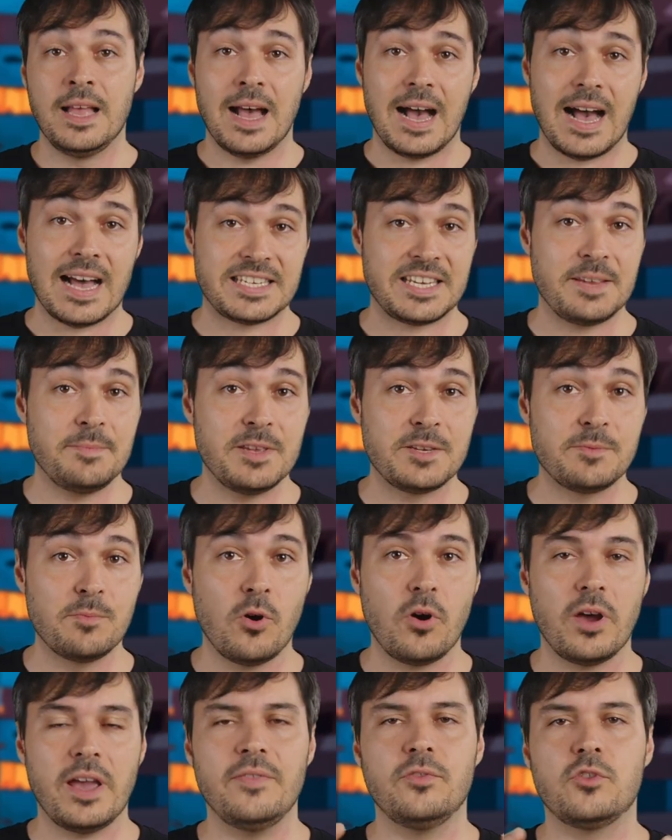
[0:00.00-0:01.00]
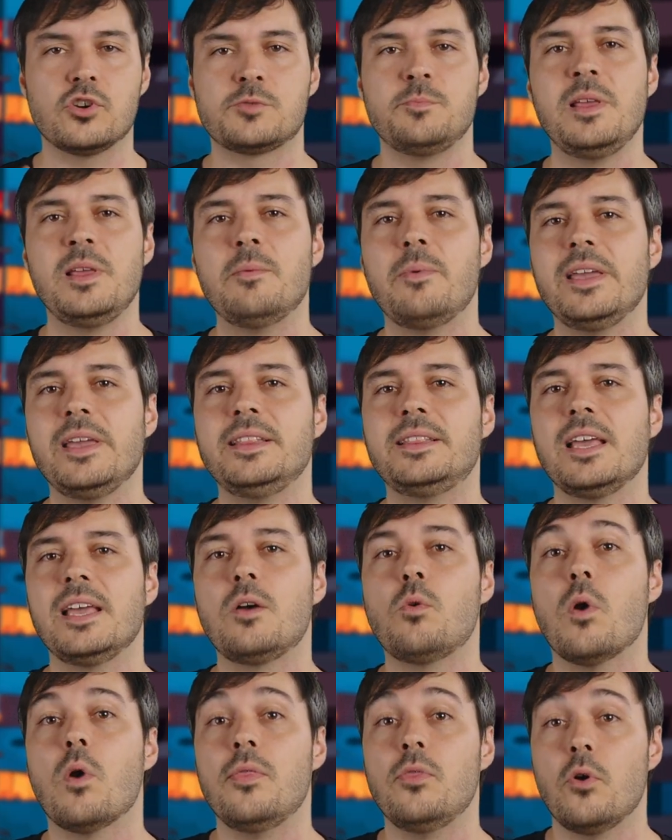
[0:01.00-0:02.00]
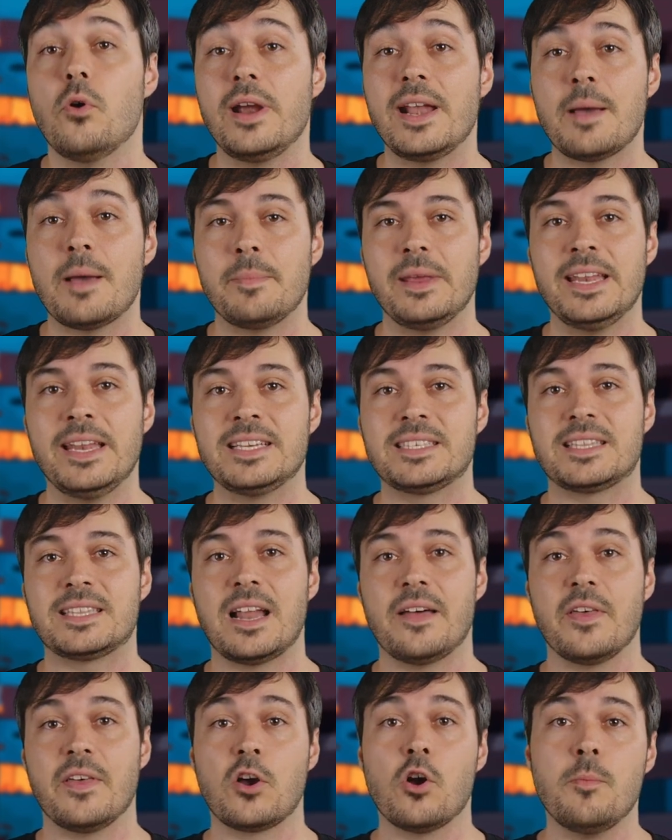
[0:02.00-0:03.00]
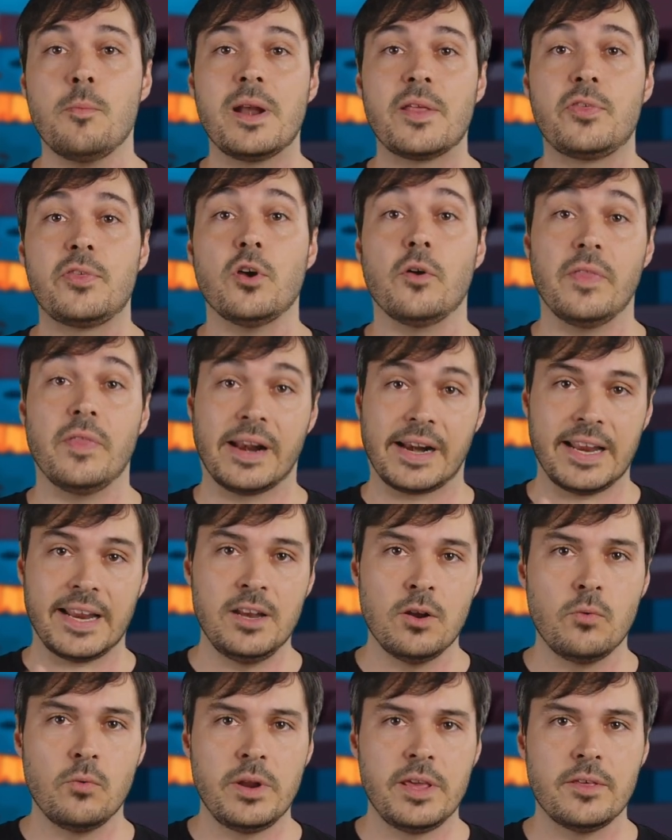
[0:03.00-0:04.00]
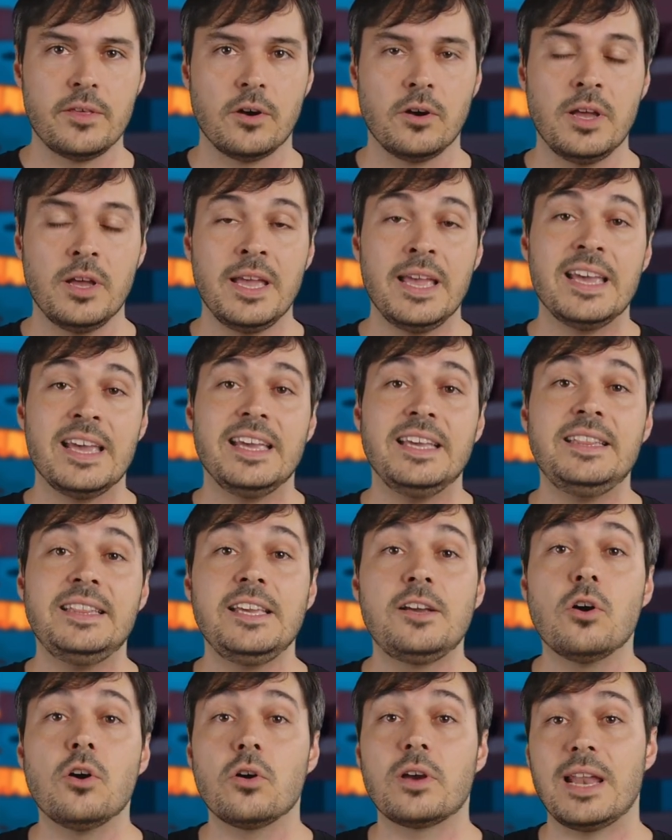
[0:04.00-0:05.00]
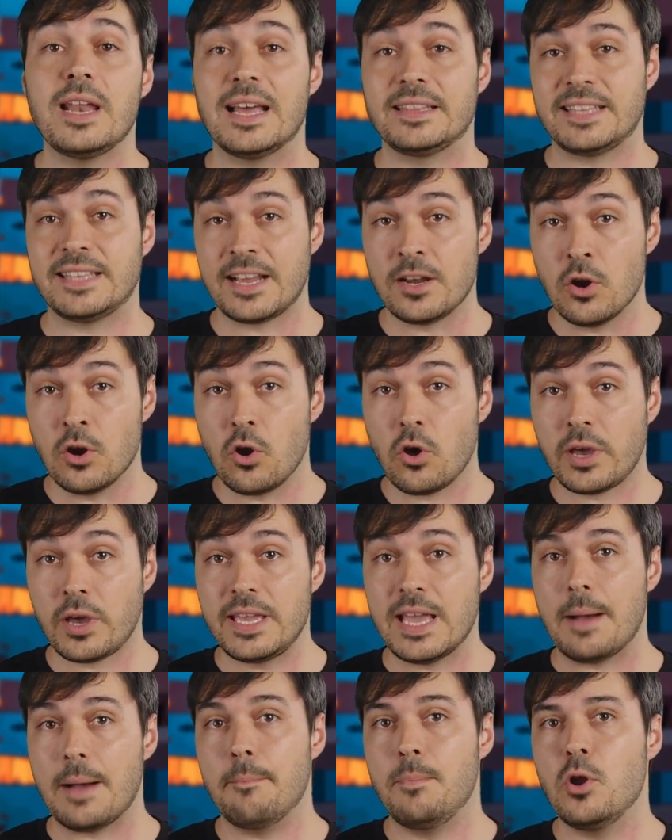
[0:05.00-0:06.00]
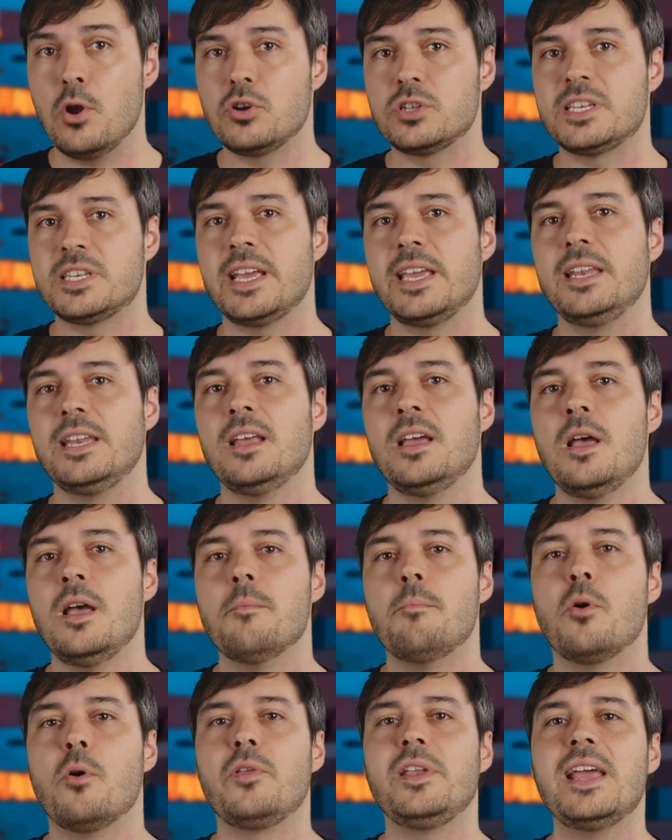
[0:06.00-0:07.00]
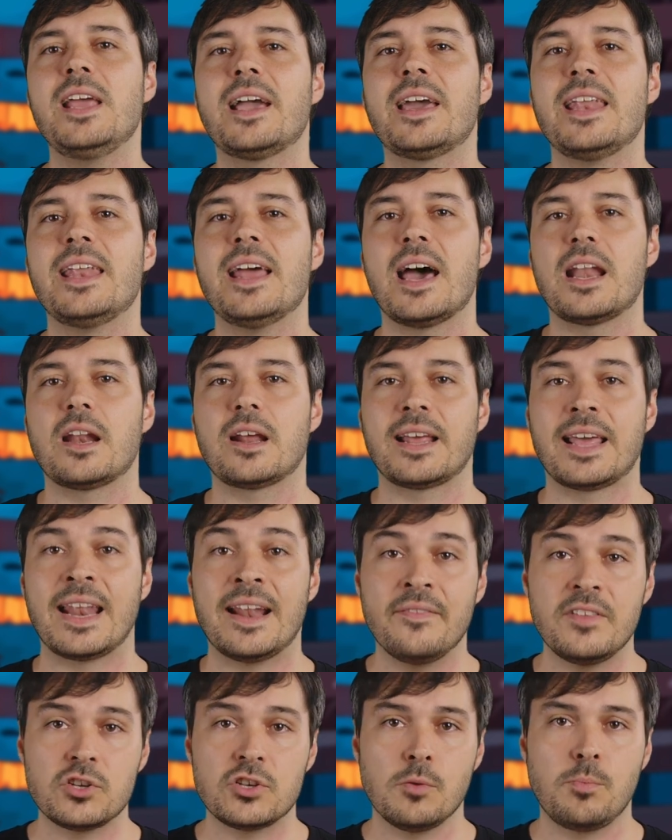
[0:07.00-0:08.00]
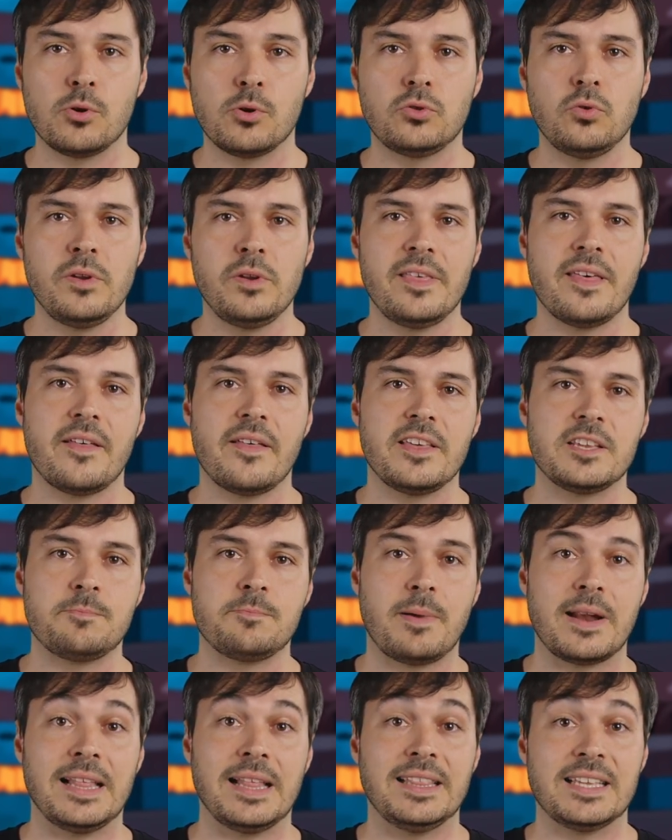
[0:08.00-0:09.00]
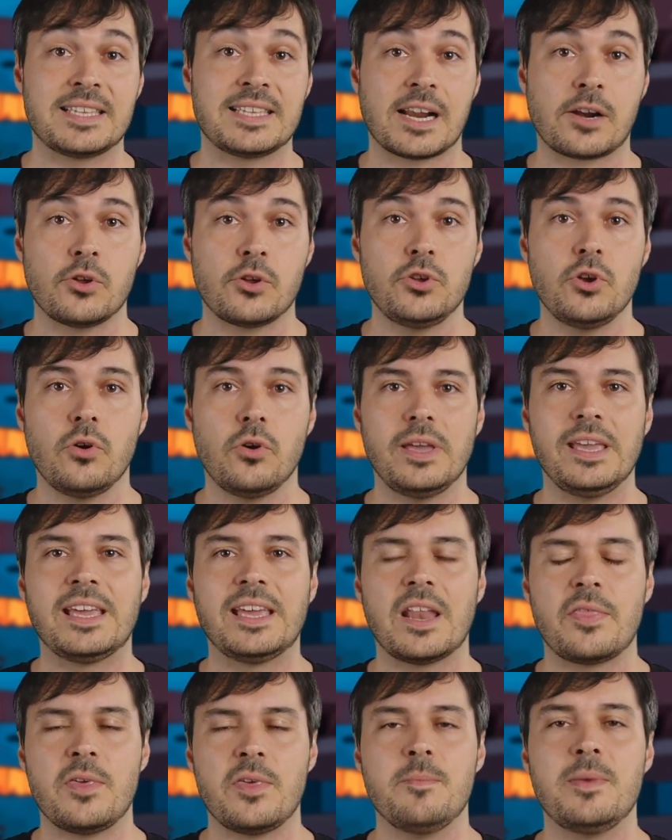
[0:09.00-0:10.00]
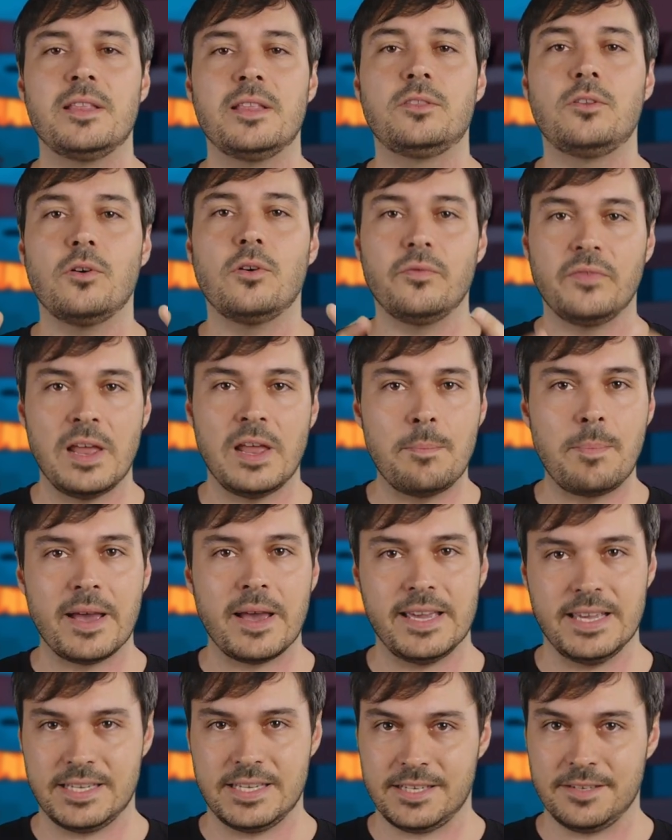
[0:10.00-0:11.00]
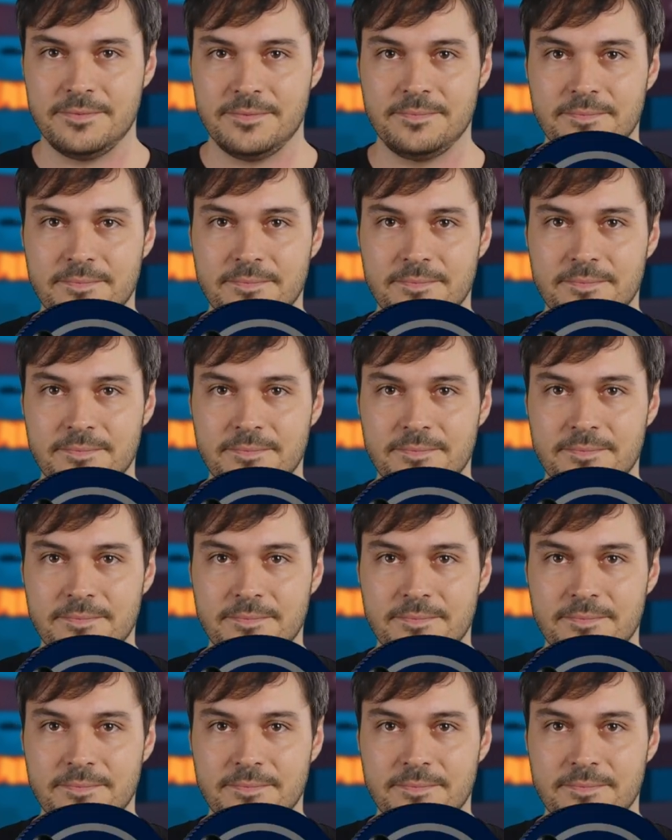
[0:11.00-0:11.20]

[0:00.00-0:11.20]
Asimismo, en 2020, cuando era ministra de Comercio de Reino Unido, indicó que la tecnología blockchain podría crear grandes oportunidades para el desarrollo y crecimiento del país.